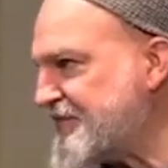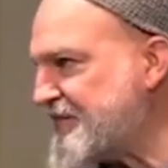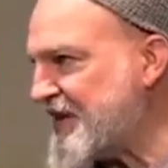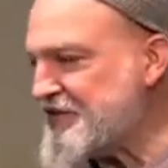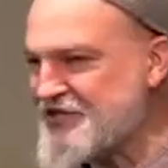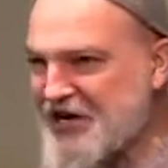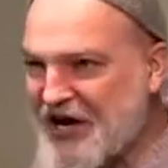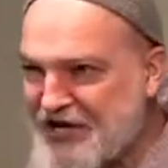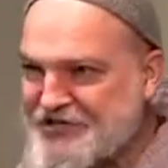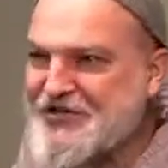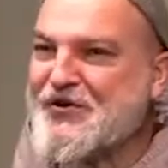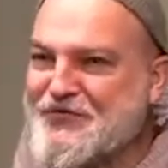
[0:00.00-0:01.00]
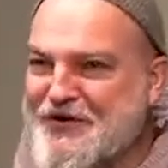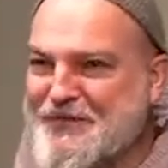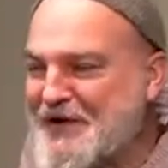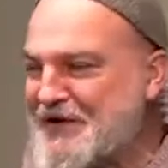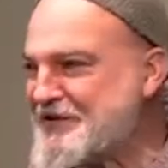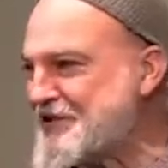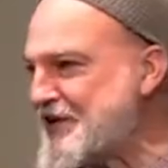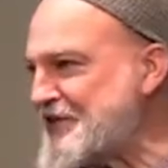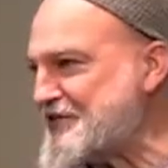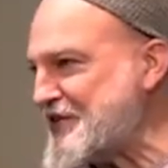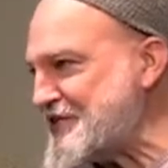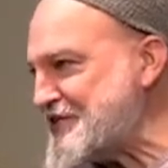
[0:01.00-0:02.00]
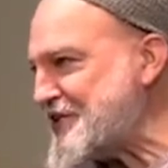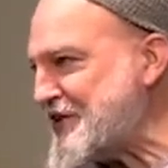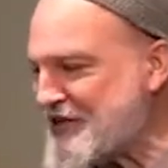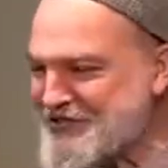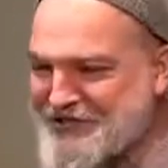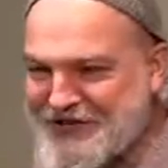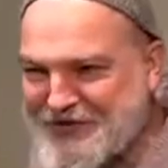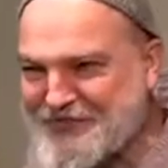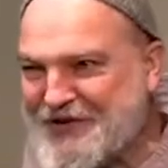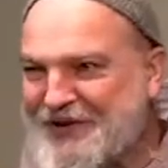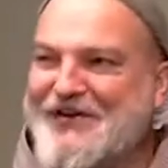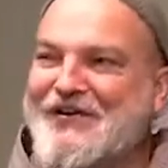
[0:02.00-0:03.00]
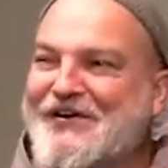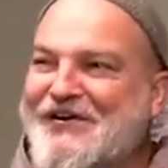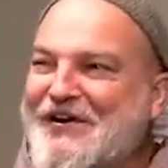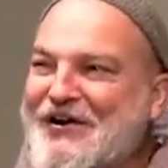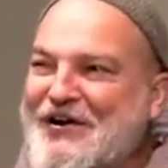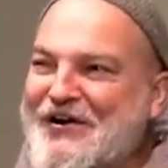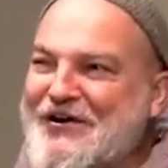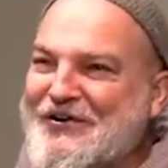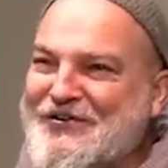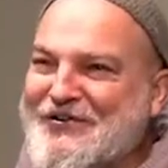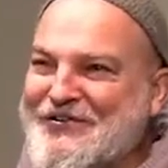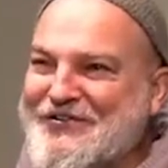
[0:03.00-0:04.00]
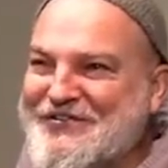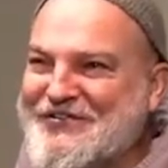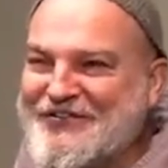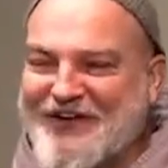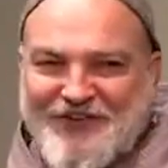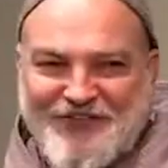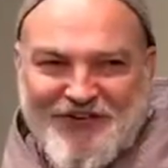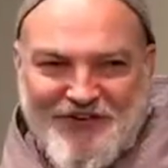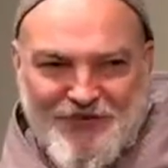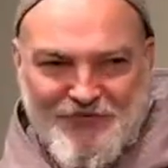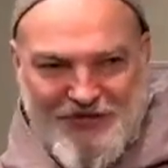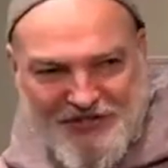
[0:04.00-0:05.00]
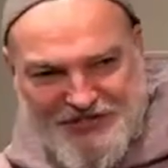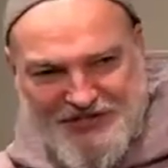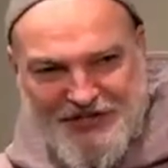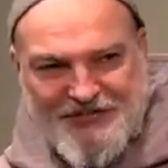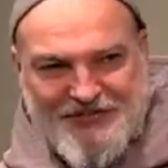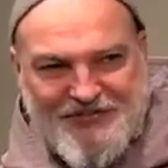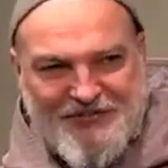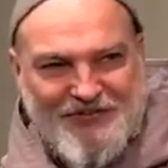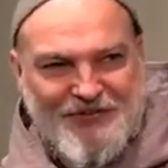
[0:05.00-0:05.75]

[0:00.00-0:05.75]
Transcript: ein Theater aufgemacht hat, ein Theatercafé und das alles renoviert hat.